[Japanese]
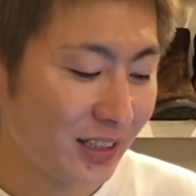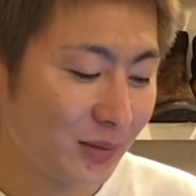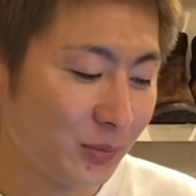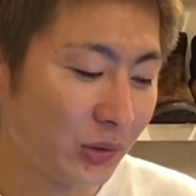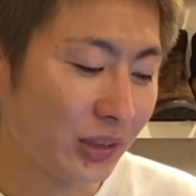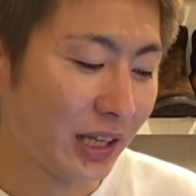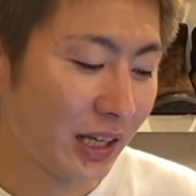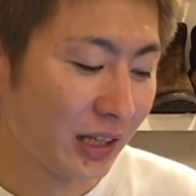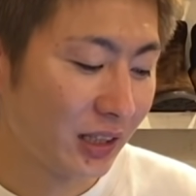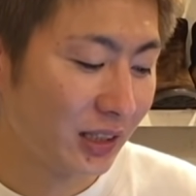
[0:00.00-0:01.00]
もうね
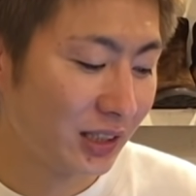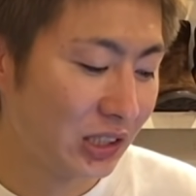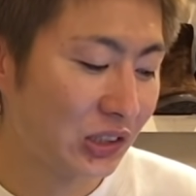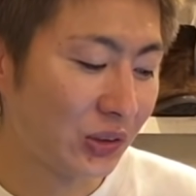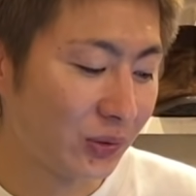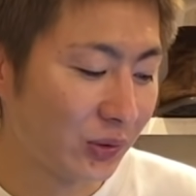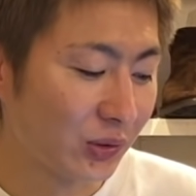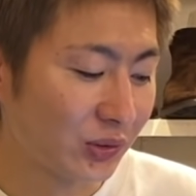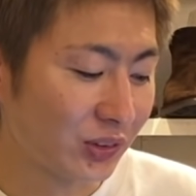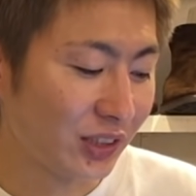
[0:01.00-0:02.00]
卑怯こ
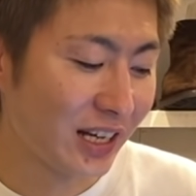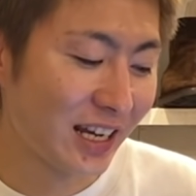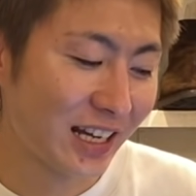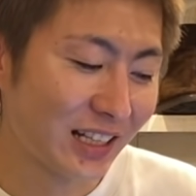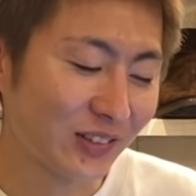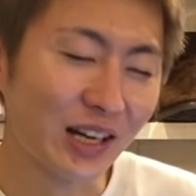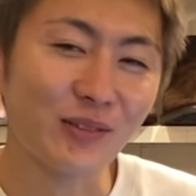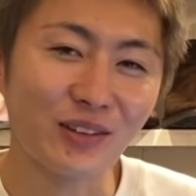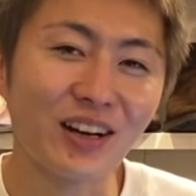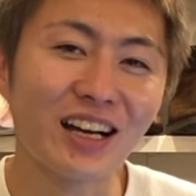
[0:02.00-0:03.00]
のレンガの壁は